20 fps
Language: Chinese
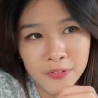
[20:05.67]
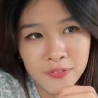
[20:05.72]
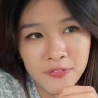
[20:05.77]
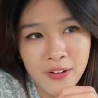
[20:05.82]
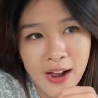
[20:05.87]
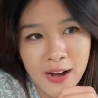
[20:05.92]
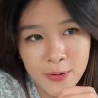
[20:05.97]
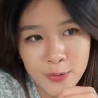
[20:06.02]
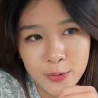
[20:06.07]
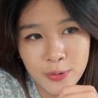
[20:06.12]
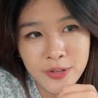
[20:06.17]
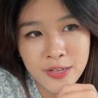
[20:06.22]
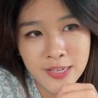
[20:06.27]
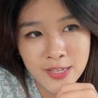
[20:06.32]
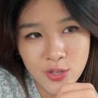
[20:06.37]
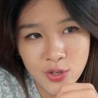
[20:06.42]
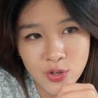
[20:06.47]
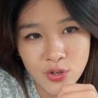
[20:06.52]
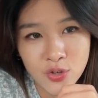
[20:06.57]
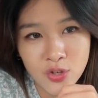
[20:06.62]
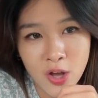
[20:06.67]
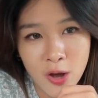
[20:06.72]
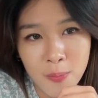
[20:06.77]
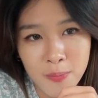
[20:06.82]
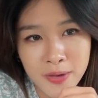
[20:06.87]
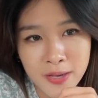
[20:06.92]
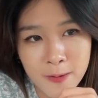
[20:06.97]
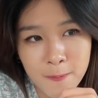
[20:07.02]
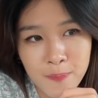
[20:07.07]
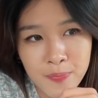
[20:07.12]
法律历史上
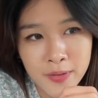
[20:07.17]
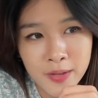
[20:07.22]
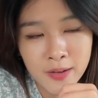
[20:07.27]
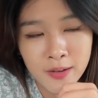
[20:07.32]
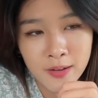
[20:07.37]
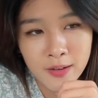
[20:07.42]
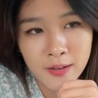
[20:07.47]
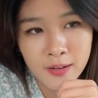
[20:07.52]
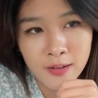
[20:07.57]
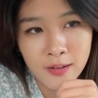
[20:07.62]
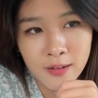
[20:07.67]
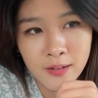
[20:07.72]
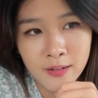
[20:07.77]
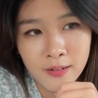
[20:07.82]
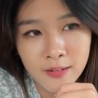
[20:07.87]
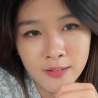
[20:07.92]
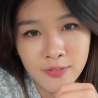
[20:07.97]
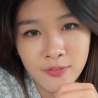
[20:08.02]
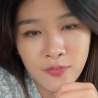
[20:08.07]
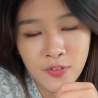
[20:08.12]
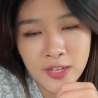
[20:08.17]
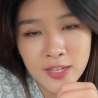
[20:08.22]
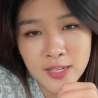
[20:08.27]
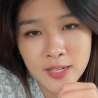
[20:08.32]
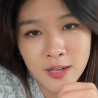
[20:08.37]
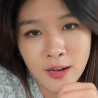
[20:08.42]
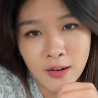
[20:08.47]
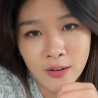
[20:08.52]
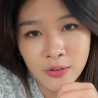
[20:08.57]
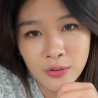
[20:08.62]
面非
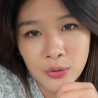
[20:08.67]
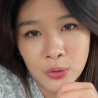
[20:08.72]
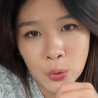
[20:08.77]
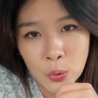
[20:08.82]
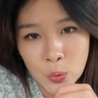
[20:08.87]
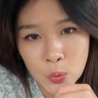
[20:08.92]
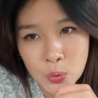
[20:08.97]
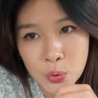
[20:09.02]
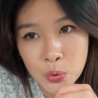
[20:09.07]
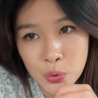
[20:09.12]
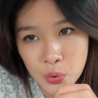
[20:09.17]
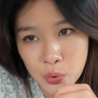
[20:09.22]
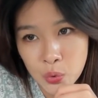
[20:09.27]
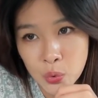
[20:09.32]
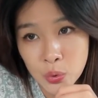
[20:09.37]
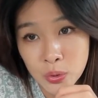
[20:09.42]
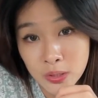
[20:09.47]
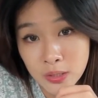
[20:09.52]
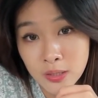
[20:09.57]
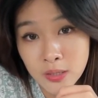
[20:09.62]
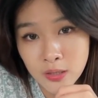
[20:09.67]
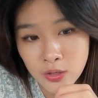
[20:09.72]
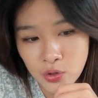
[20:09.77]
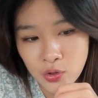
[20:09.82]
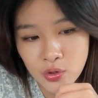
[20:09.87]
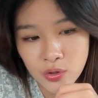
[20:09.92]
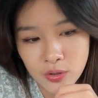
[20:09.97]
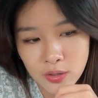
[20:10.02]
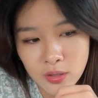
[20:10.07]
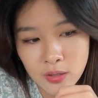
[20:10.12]
常有趣的一个
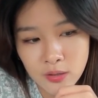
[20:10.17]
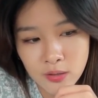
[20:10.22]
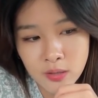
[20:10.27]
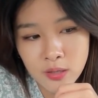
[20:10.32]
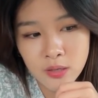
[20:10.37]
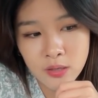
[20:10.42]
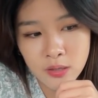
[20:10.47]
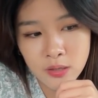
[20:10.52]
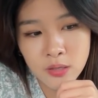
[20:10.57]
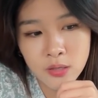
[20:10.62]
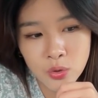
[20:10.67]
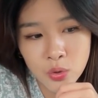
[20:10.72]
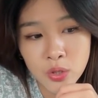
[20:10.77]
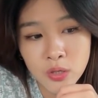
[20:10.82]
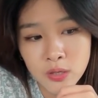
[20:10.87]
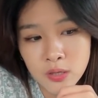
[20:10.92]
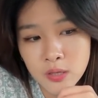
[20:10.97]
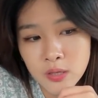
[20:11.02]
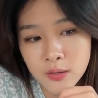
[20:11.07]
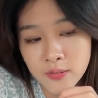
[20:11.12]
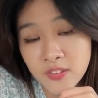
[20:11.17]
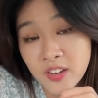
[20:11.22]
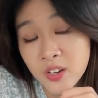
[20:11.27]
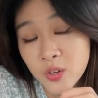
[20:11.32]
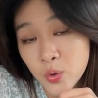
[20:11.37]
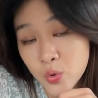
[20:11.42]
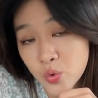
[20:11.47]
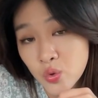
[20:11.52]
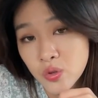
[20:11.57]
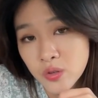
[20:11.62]
事情，甚至是全世界非常
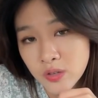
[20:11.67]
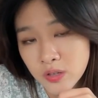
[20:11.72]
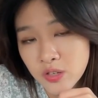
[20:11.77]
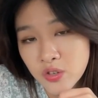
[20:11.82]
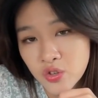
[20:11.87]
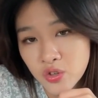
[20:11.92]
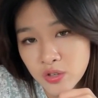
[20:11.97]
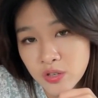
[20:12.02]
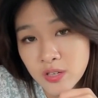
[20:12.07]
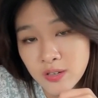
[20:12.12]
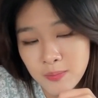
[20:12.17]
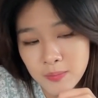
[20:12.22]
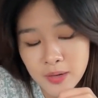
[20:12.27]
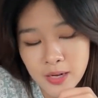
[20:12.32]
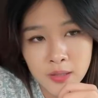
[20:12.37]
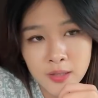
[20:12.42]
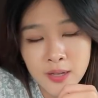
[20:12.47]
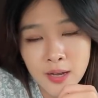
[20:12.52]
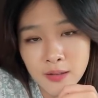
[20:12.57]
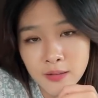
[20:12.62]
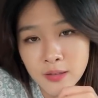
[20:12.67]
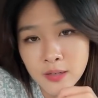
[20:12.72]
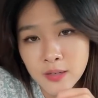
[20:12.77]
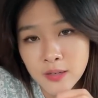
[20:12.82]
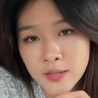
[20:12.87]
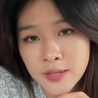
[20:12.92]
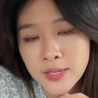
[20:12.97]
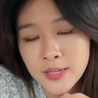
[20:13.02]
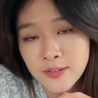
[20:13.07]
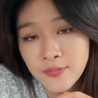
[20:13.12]
有趣的一个事情吧。这样的一个
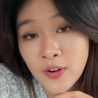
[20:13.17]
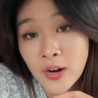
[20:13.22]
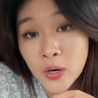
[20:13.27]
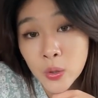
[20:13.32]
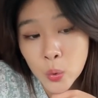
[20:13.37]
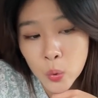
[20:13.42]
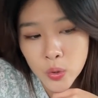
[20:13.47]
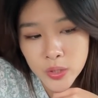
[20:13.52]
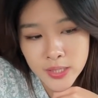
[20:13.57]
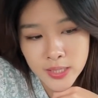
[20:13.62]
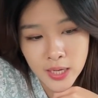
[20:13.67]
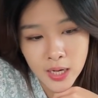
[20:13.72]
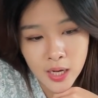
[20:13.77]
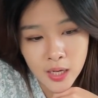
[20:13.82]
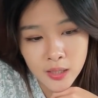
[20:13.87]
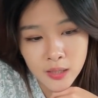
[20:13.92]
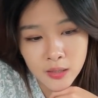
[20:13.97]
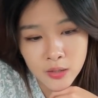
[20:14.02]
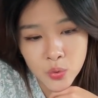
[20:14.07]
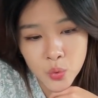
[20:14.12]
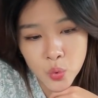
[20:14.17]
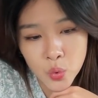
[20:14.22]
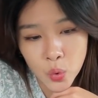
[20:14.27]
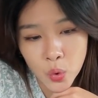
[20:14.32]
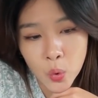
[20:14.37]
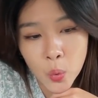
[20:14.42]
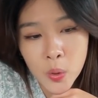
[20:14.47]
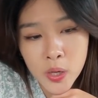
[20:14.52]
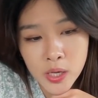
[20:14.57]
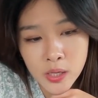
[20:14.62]
西方国家，一个
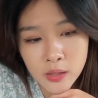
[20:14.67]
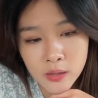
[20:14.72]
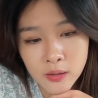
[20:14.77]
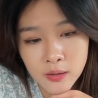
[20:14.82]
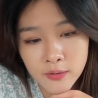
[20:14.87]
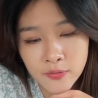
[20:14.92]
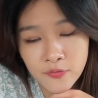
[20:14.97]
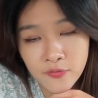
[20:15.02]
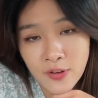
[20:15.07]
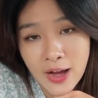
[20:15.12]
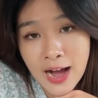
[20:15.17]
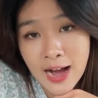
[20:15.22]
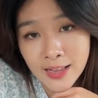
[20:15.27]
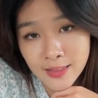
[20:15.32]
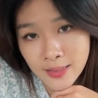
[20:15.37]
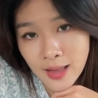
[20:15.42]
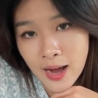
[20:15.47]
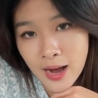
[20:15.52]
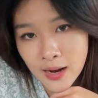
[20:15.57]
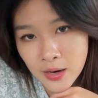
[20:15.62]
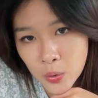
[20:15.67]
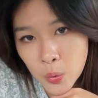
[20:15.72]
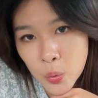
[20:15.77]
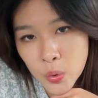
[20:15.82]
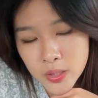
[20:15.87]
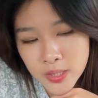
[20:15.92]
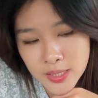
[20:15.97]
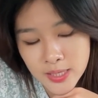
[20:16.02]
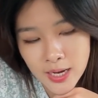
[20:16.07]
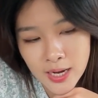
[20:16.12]
所谓的发达
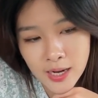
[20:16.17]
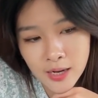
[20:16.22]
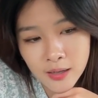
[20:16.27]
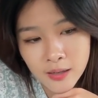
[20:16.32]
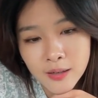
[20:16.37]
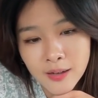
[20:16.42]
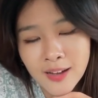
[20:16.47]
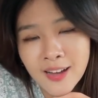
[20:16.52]
国家，